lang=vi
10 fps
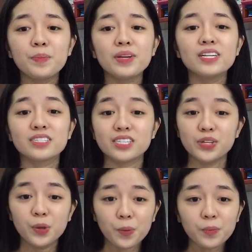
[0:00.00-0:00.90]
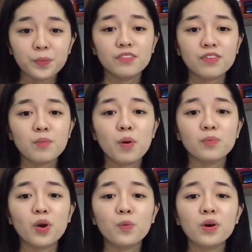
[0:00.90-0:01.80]
mới được sử dụng, và một
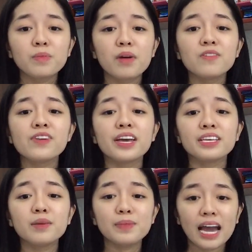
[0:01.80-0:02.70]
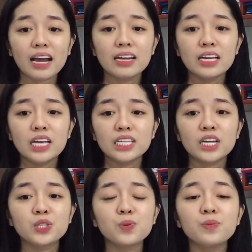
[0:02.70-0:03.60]
đội quân bảo vệ nghiêm ngặt,
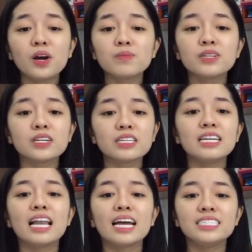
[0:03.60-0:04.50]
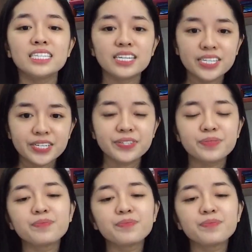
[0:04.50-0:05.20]
dân chúng không được đi lại trên đường.